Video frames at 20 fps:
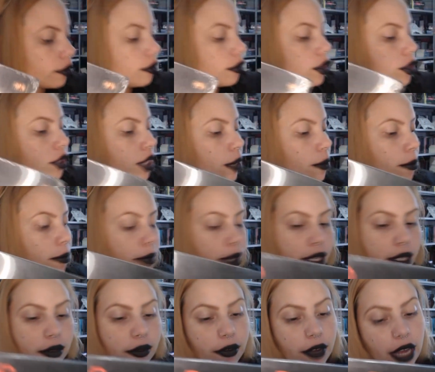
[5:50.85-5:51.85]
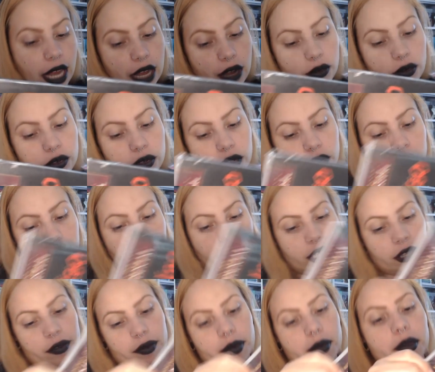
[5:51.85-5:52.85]
Muito tempo mesmo. Era o único que eu
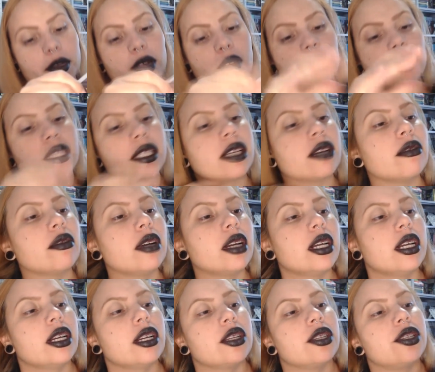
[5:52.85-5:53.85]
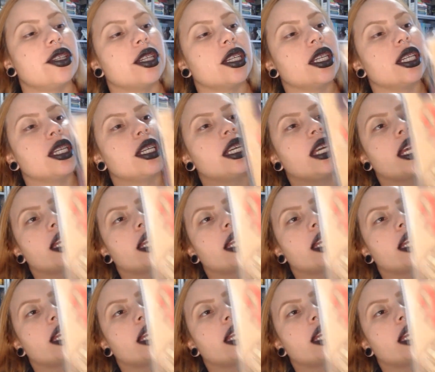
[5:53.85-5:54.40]
faltava pra minha coleção de